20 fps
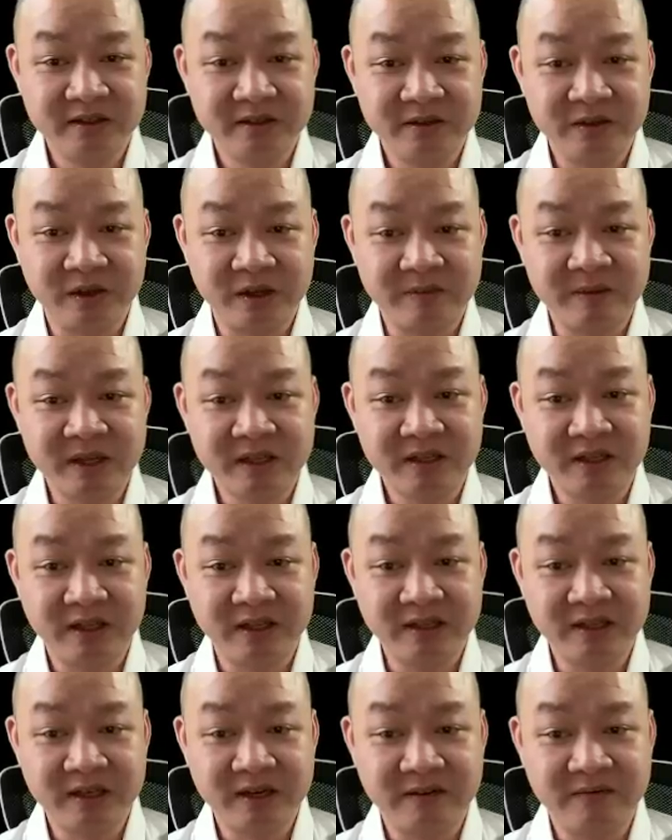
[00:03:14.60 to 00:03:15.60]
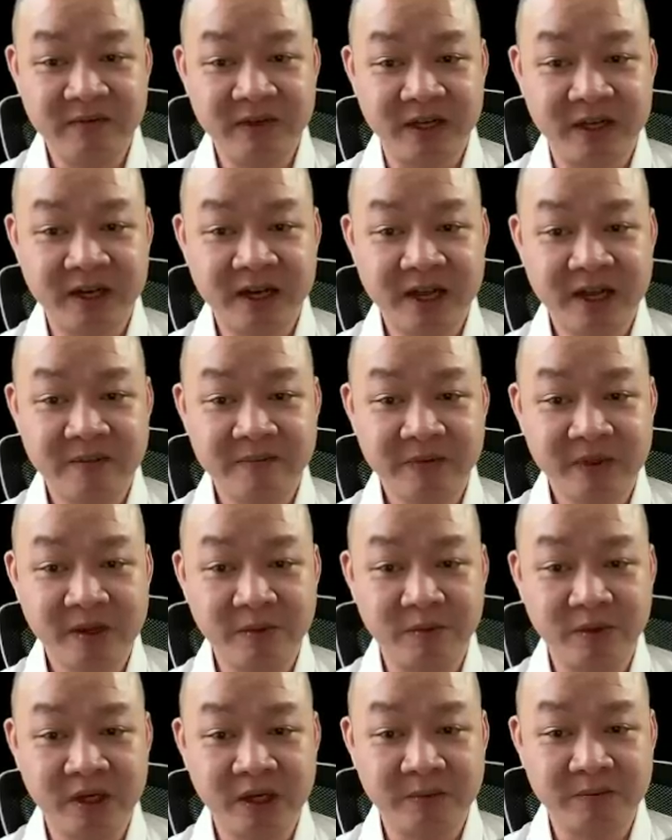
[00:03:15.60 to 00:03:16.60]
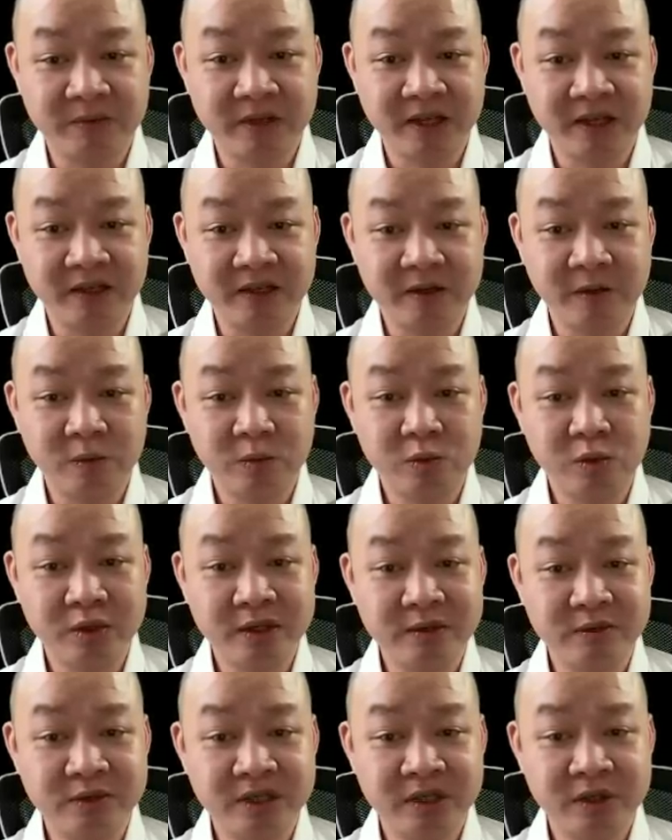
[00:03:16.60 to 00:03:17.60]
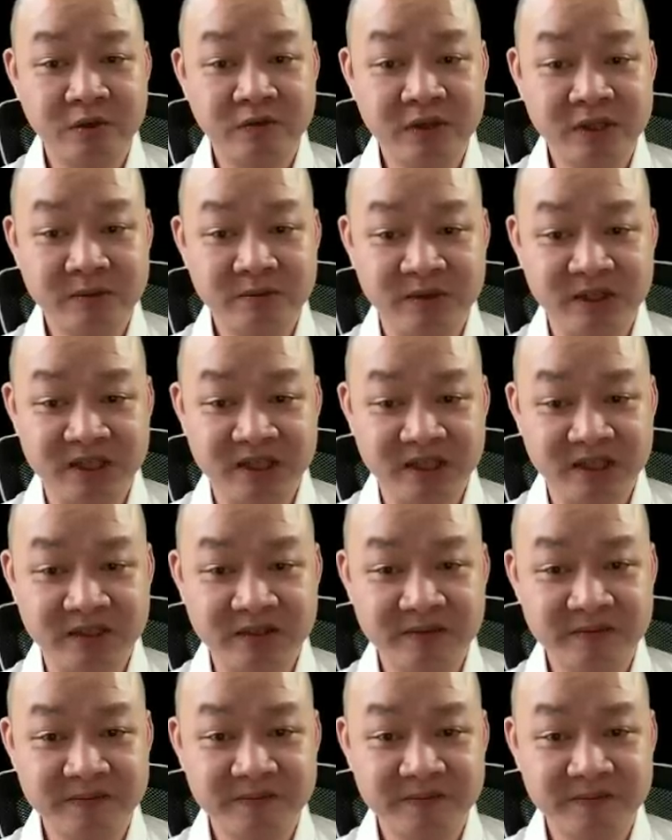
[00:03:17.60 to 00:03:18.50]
rồi các bác thể thấy rằng là Việt Nam tổng hợp thành công thuốc điều trị Covid mười chín.